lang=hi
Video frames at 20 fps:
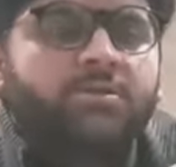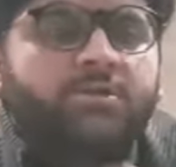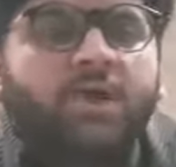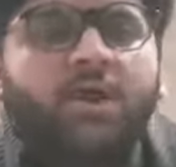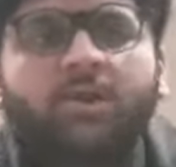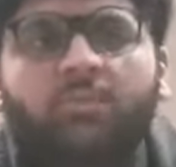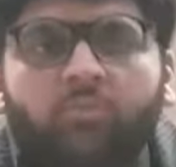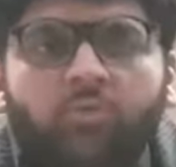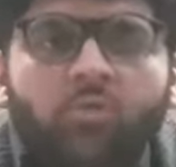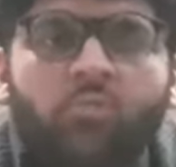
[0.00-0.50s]

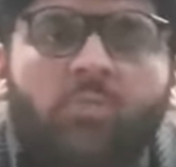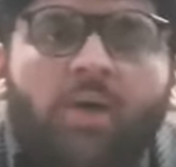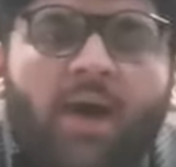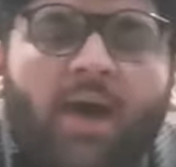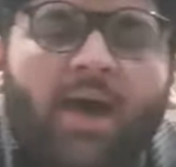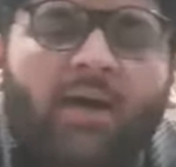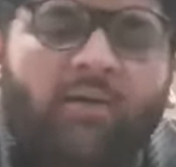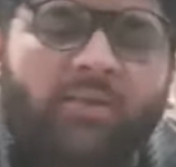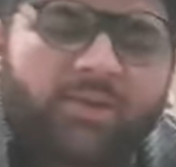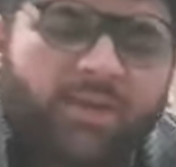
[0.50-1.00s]
दिल मुंह में
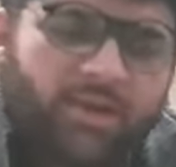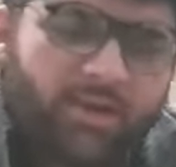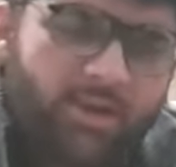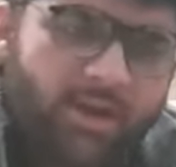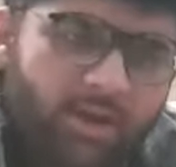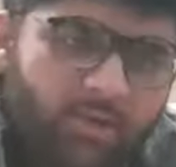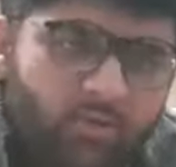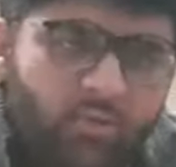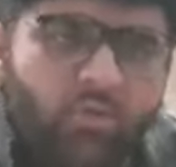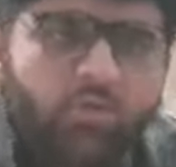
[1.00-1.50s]
आया हुआ था कि
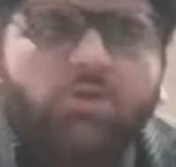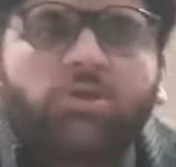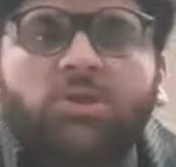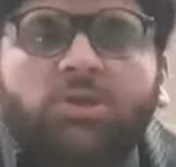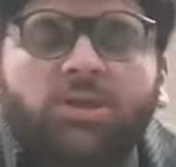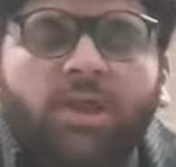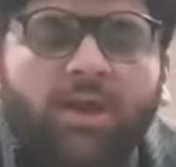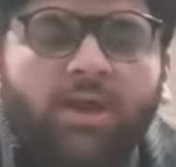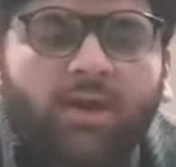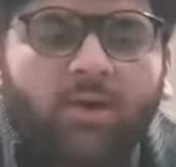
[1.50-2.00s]
यार कौन
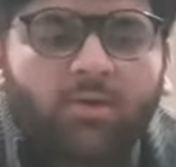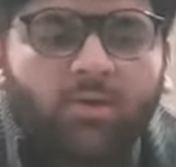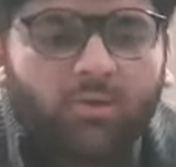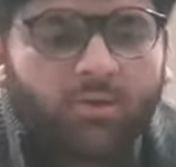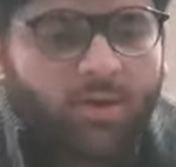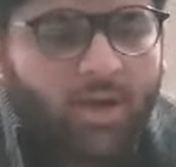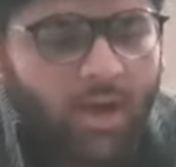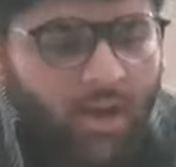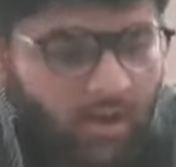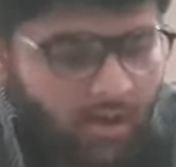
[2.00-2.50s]
जीतेगा
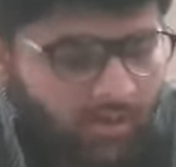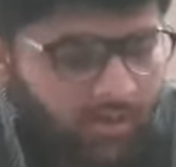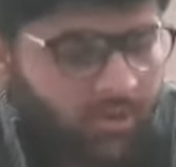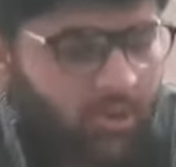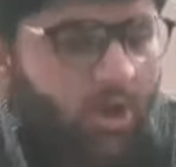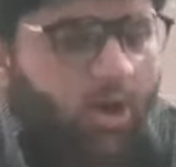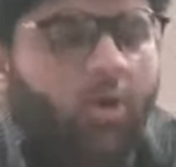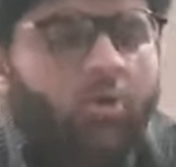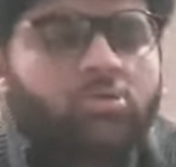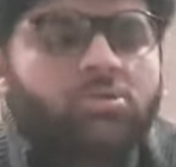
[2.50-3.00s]
कौन
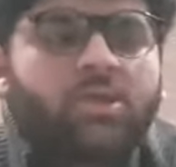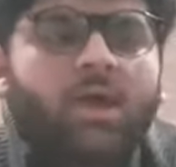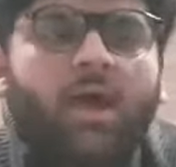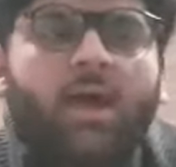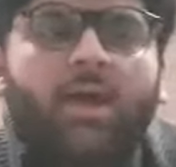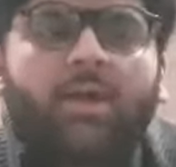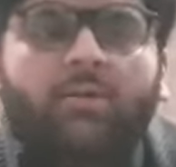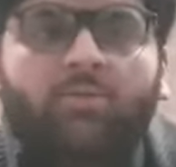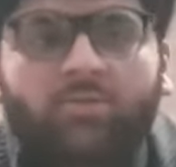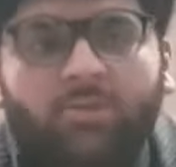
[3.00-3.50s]
ड्रॉ होता
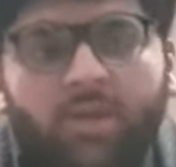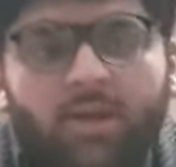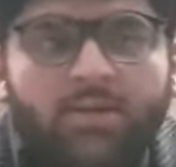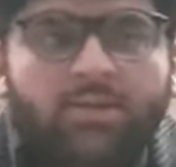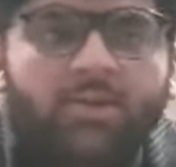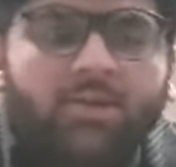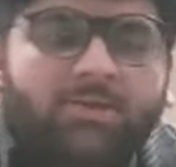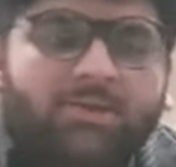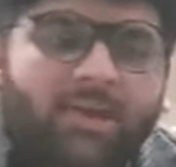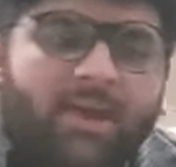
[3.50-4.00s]
है न्यूजीलैंड
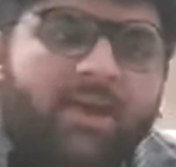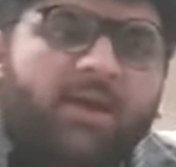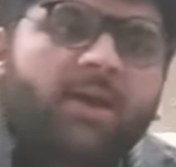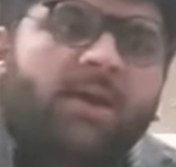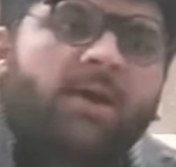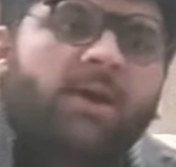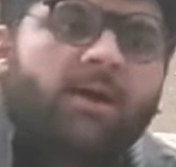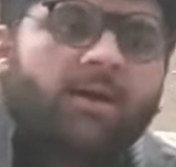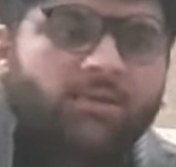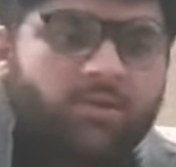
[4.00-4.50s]
जीतता
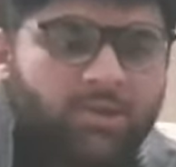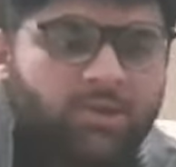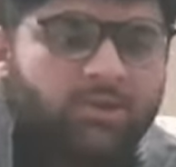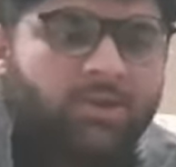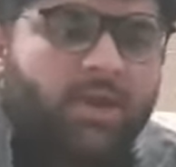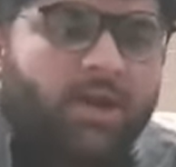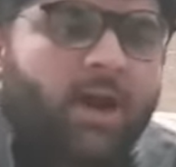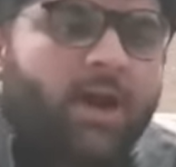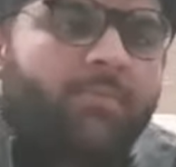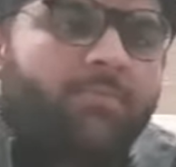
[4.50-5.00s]
है जीत
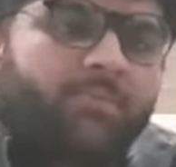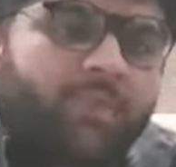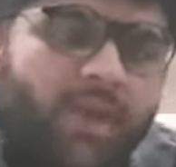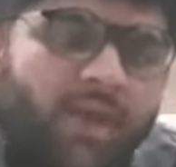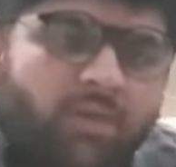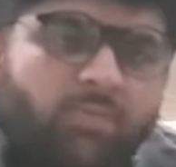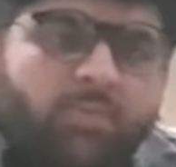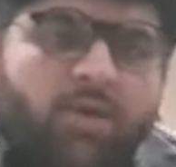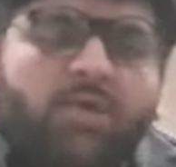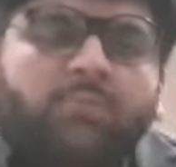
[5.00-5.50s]
गए अब
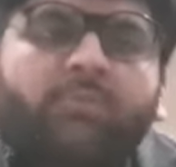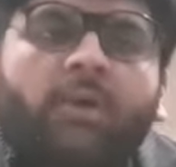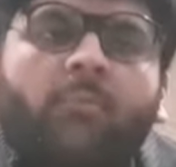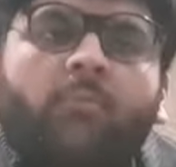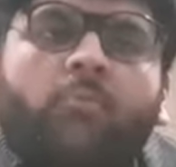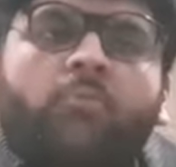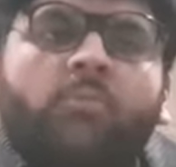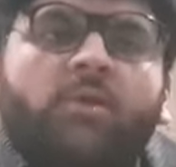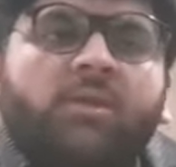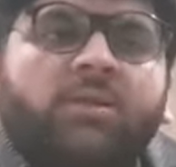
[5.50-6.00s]
नेक्स्ट मैच में हम
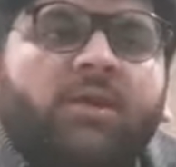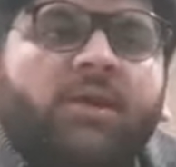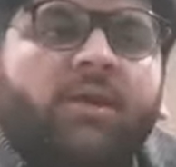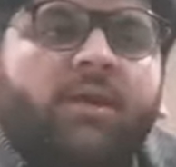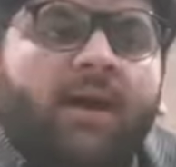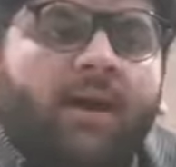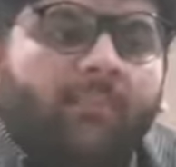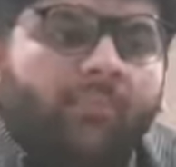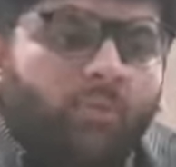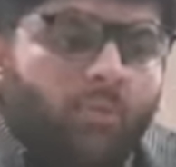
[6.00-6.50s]
उम्मीद करें
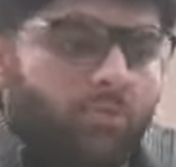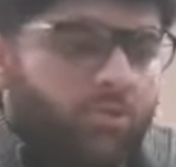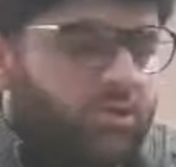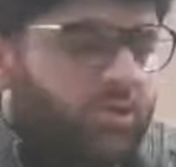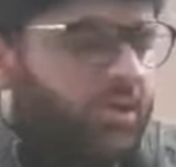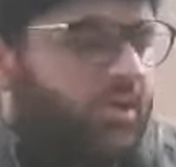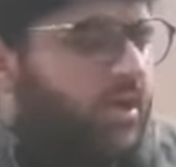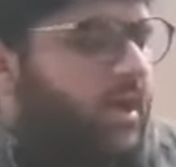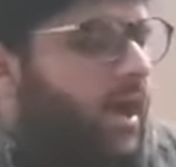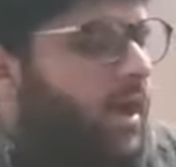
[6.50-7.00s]
आप लोगों से
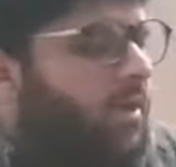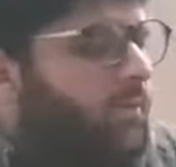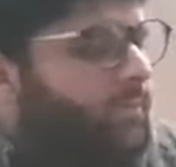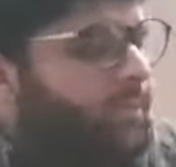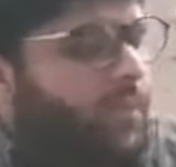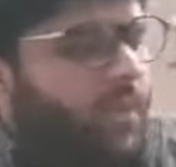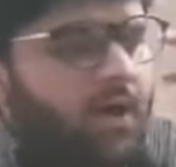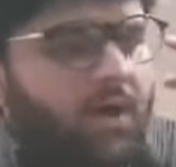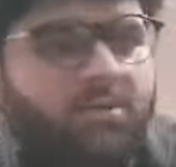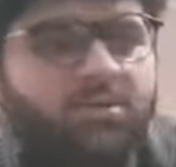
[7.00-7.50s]
कि यार
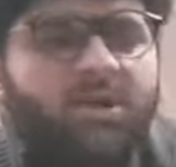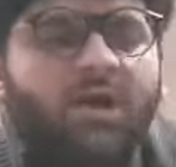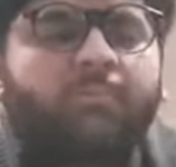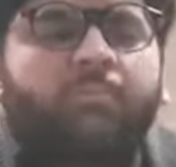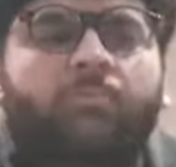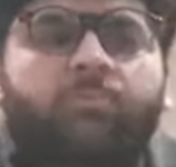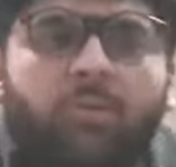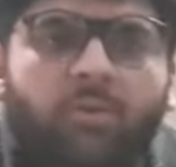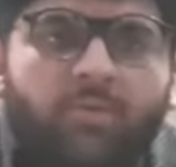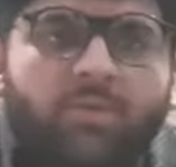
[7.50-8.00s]
अच्छा
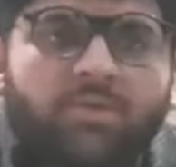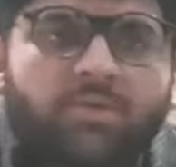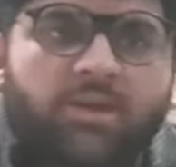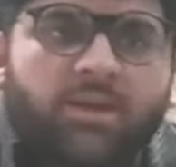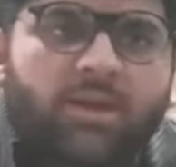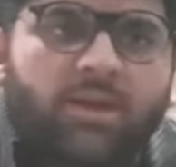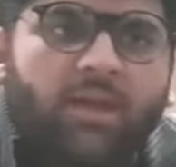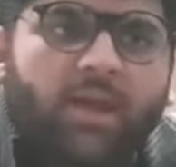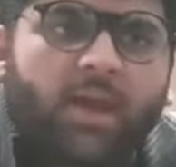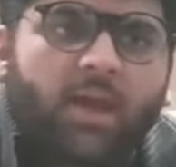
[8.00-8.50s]
परफॉर्मेंस
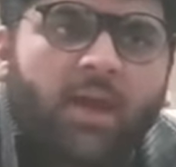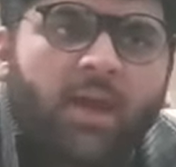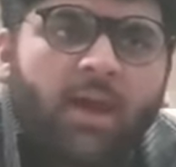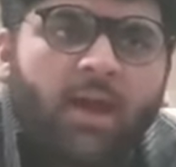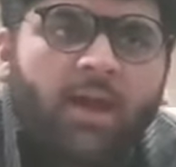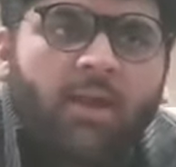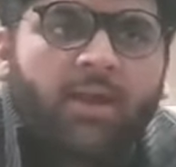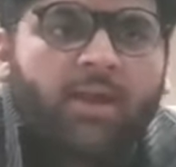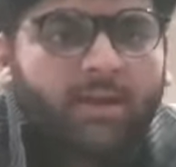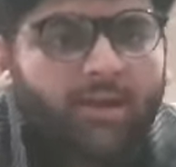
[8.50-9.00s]
देनी है
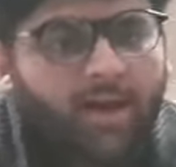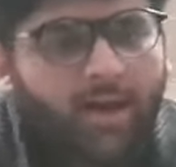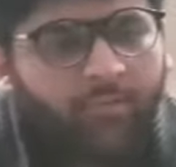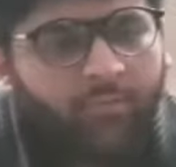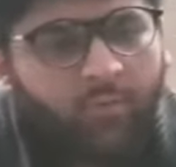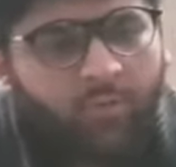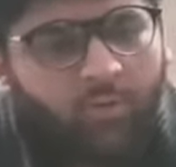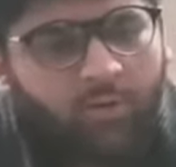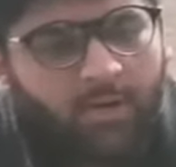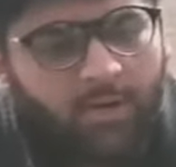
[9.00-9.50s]
लेकिन आप
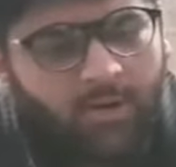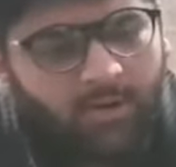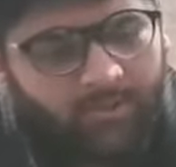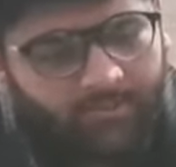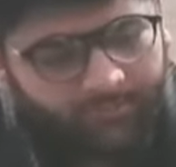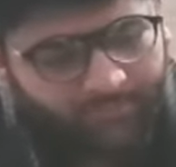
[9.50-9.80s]
लोगों ने